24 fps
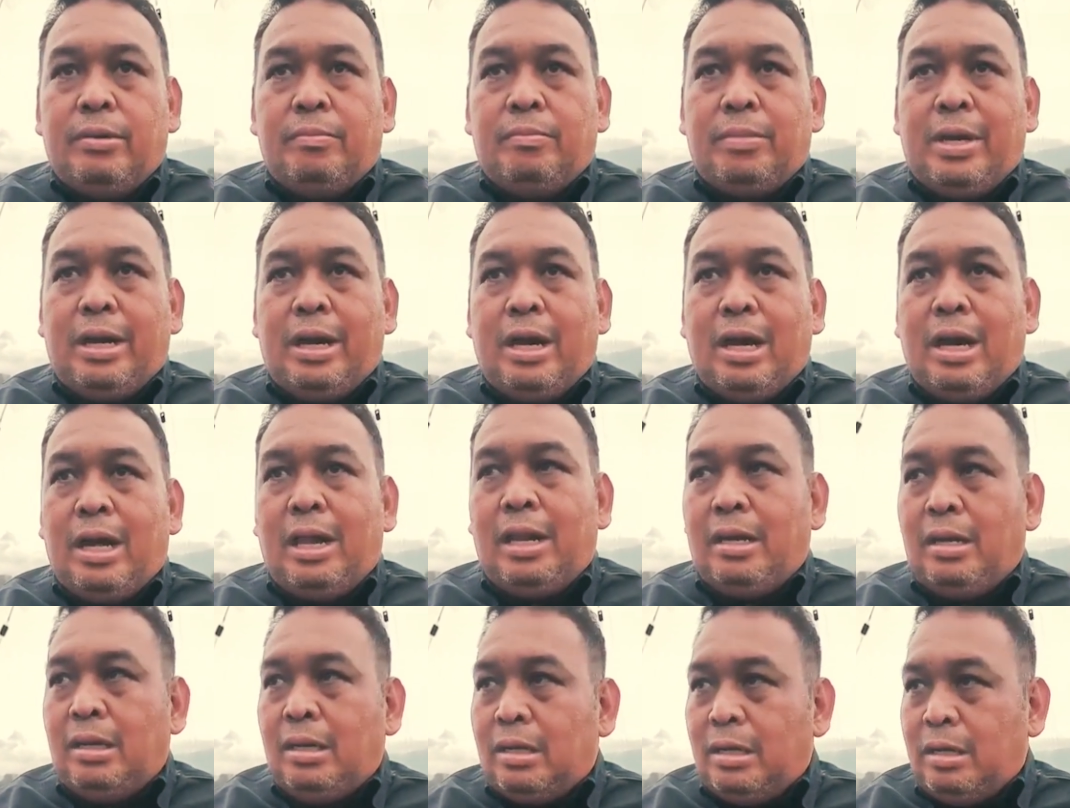
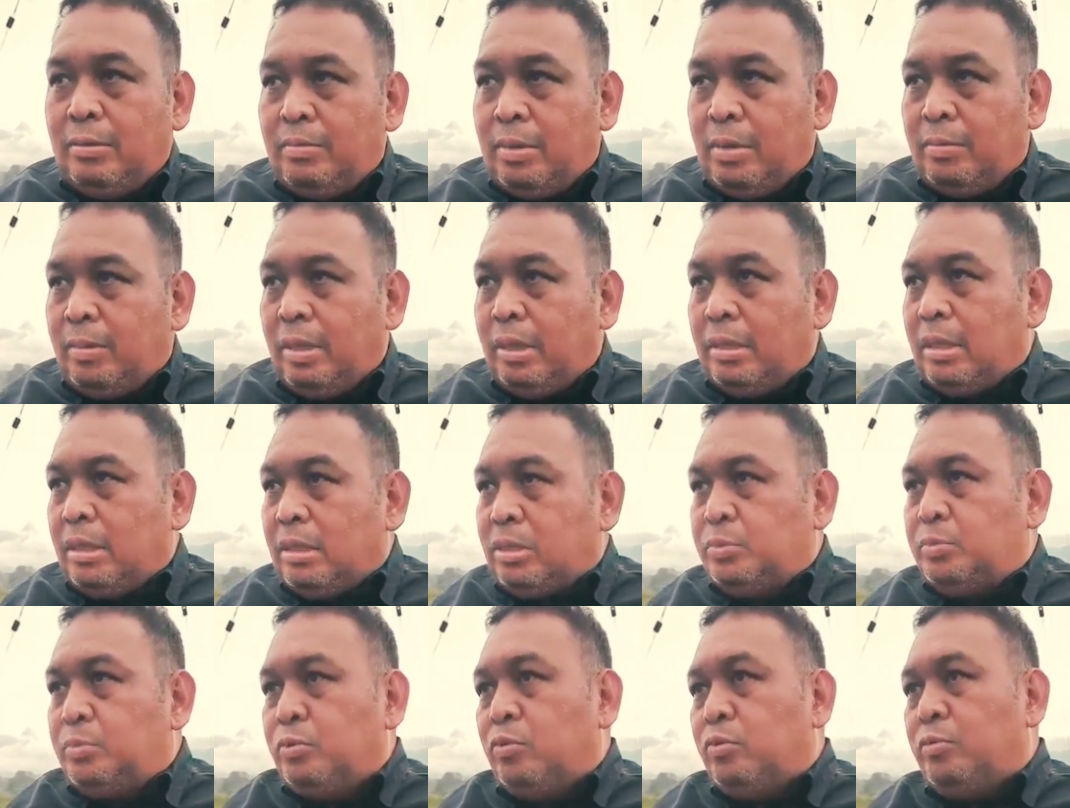Padahal 5 meter,
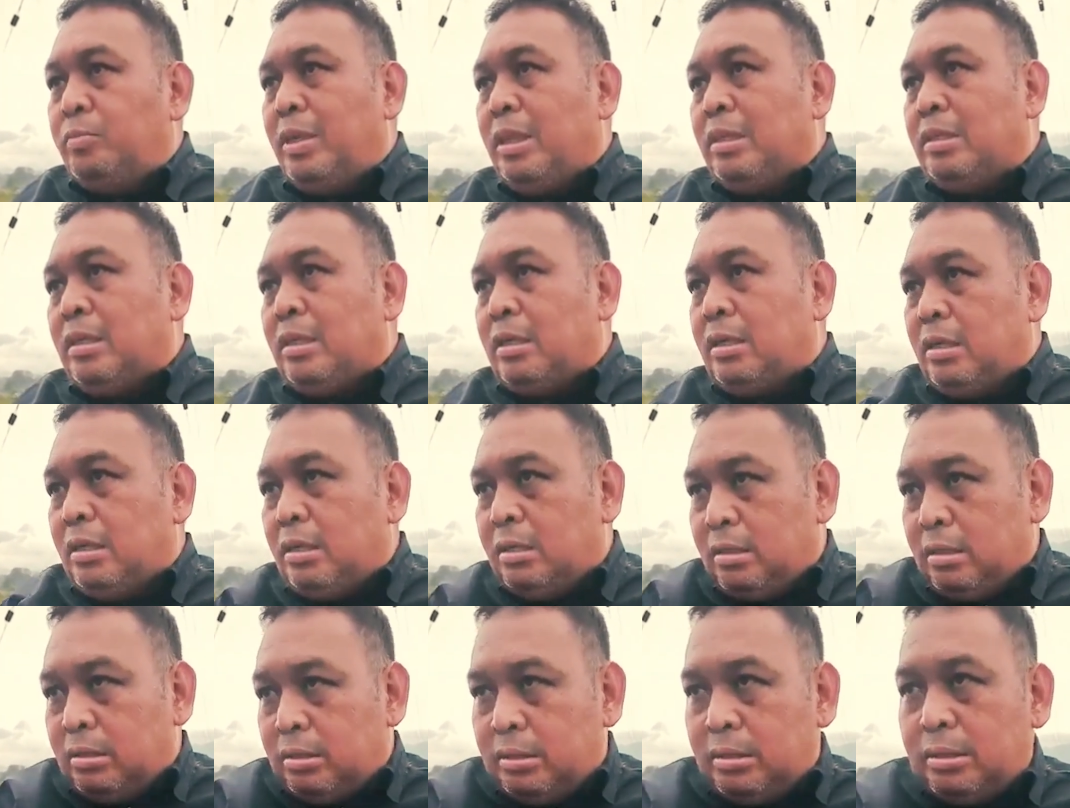10 meter
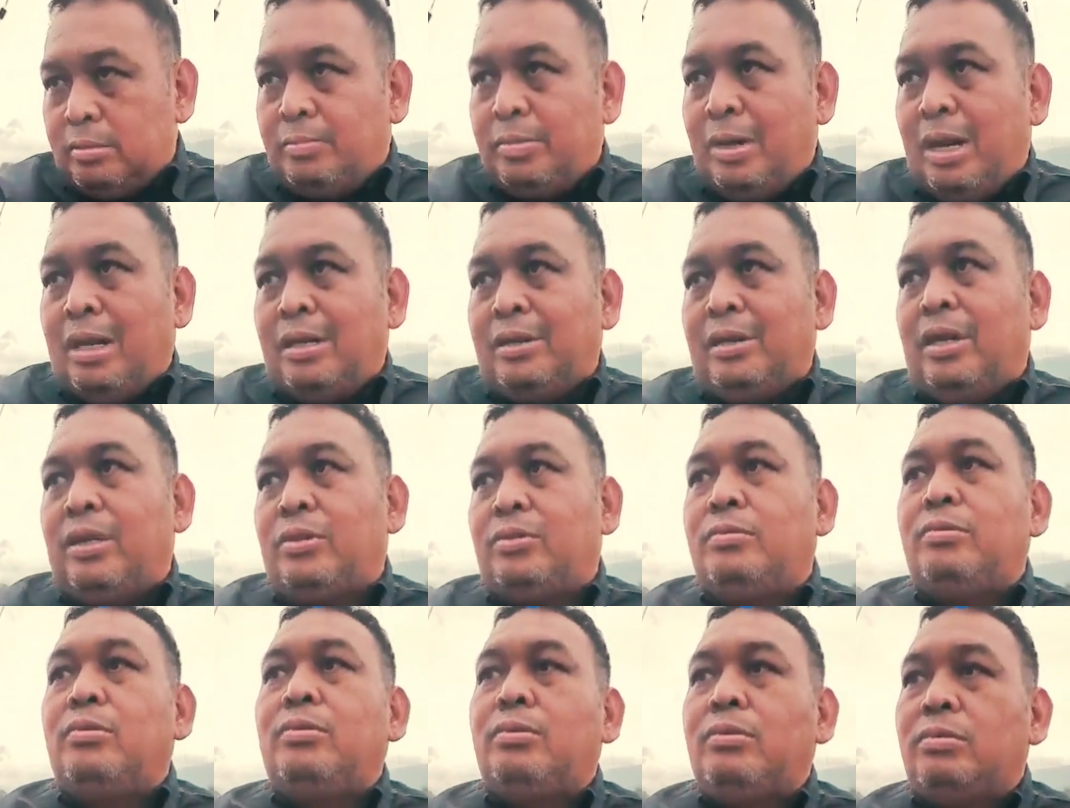seberangnya
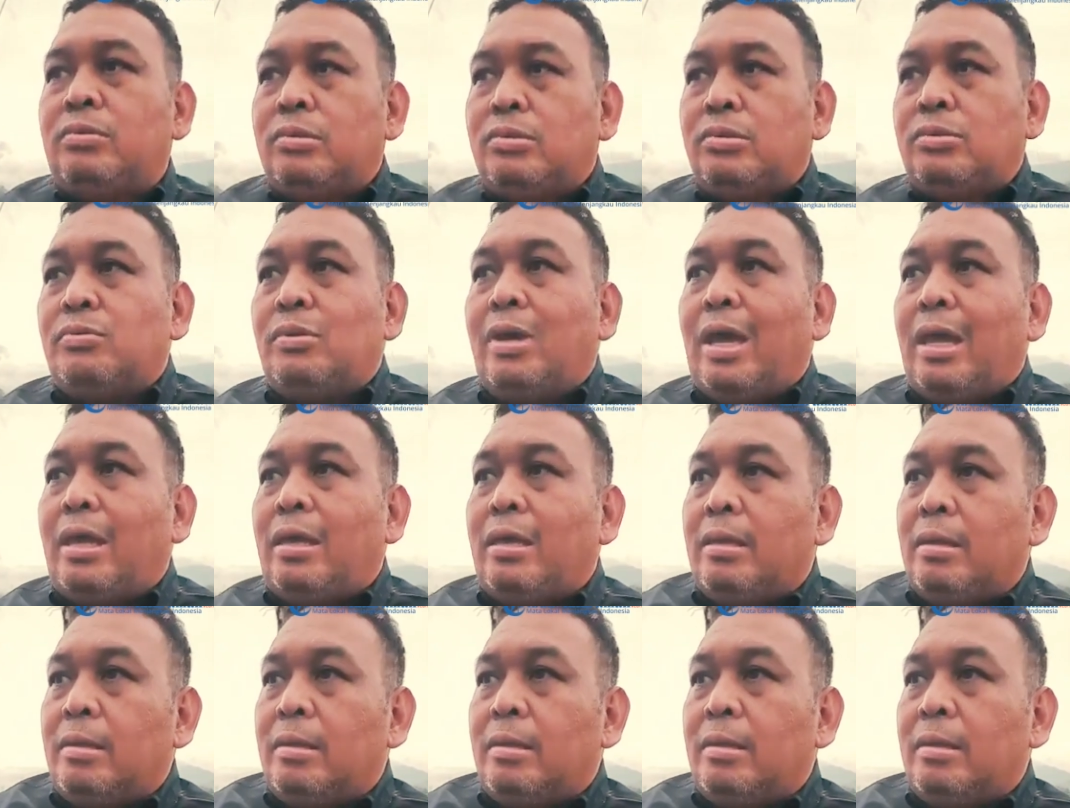itu sungai.